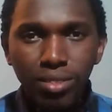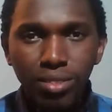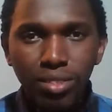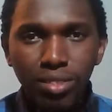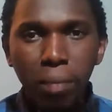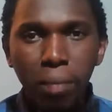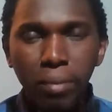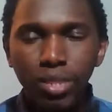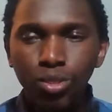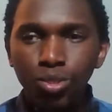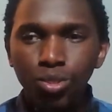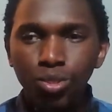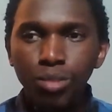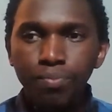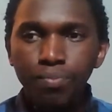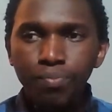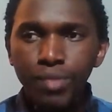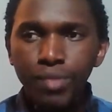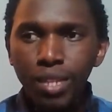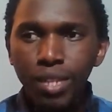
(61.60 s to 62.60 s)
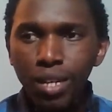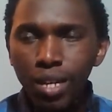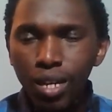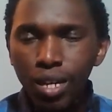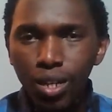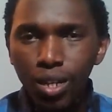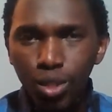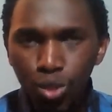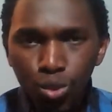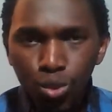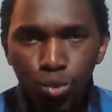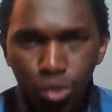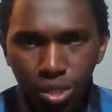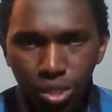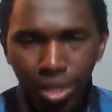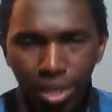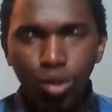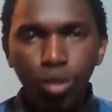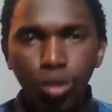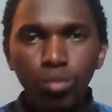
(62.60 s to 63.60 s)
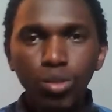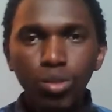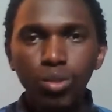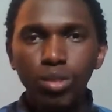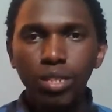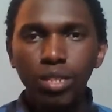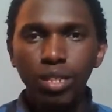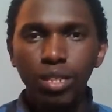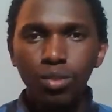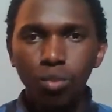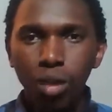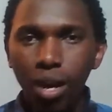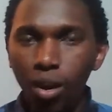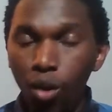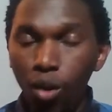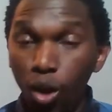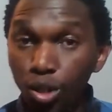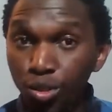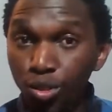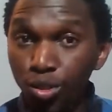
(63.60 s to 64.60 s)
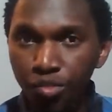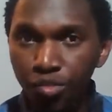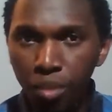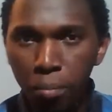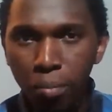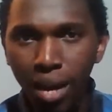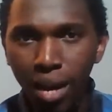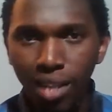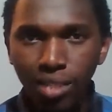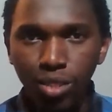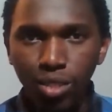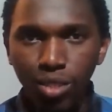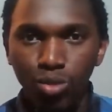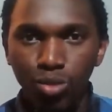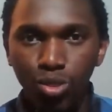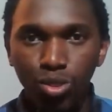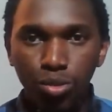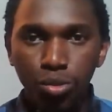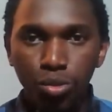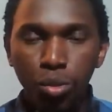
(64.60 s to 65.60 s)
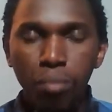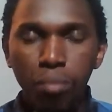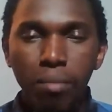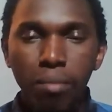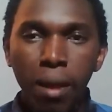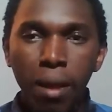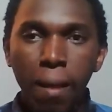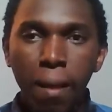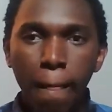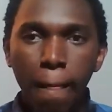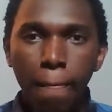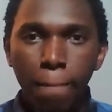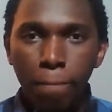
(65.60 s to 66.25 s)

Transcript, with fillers: de ça parce que nous, dans la communauté noire, on ne fait pas attention, mais